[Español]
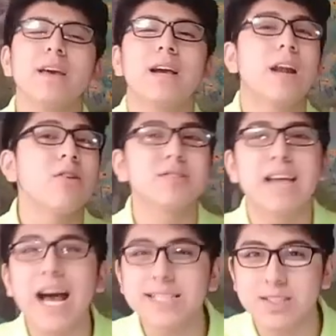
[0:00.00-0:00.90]
Carlos
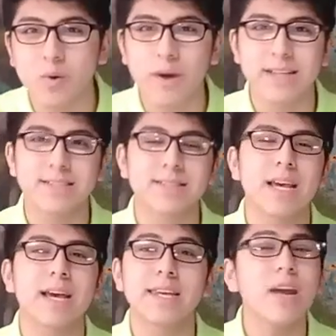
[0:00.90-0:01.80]
Ascuez,
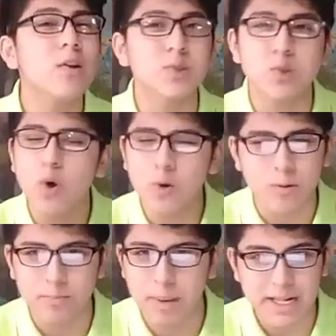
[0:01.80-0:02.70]
ya no
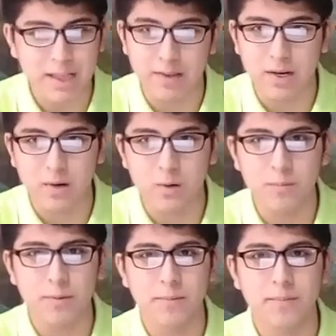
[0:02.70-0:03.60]
son parte del club.